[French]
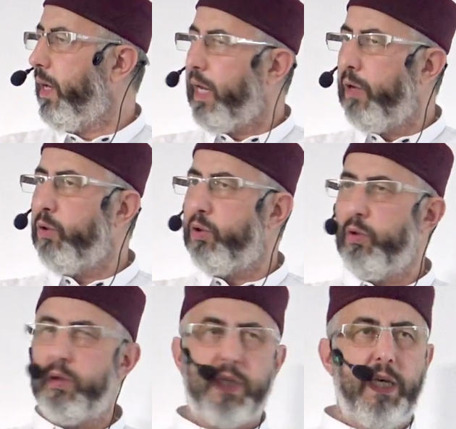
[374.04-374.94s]
Quelque
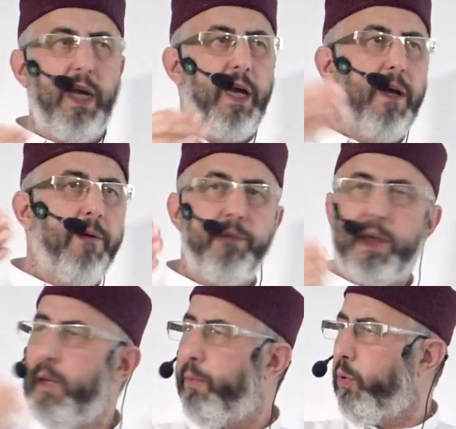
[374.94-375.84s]
chose qui est,
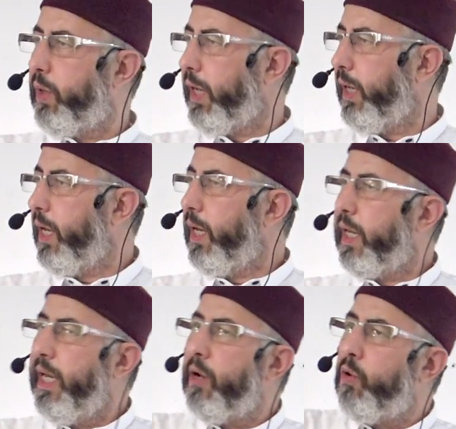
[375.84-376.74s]
quel progrès
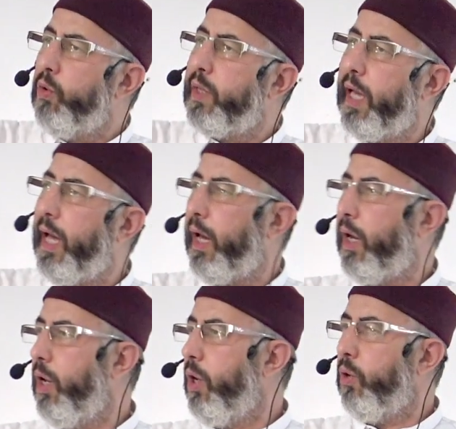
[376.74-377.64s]
Qui est
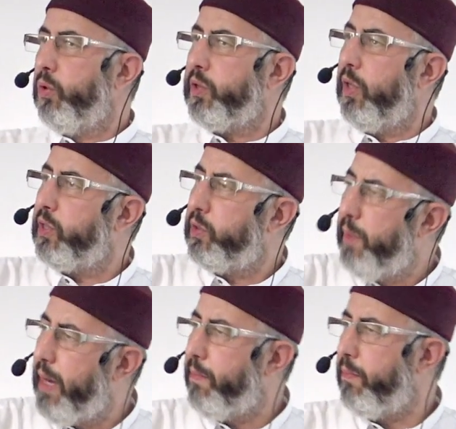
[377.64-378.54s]
contraire au sens
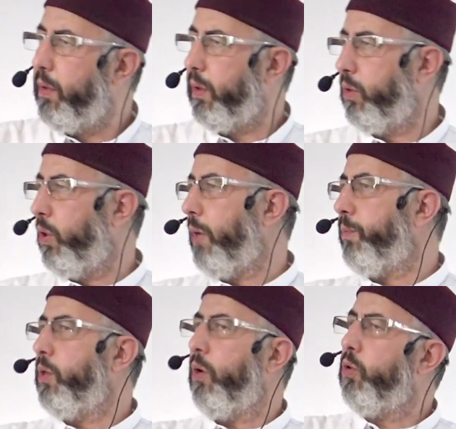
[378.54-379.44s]
même de la
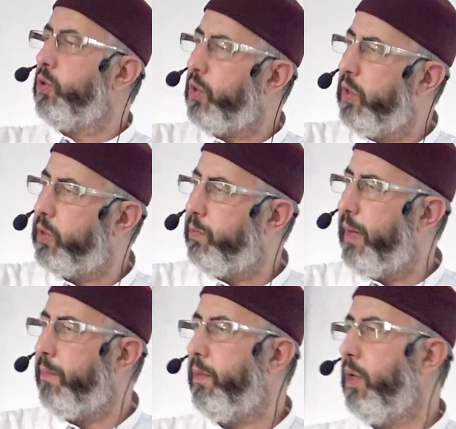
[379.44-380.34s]
pudeur, au sens
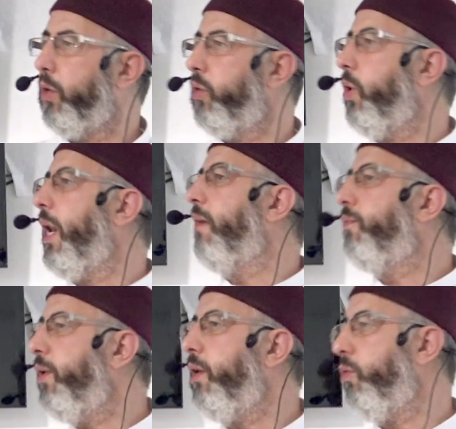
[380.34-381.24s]
même de la
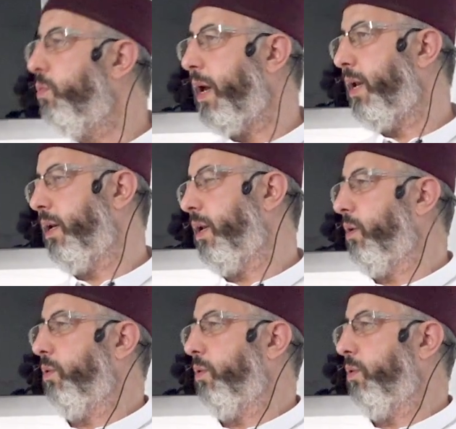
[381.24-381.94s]
vie humaine.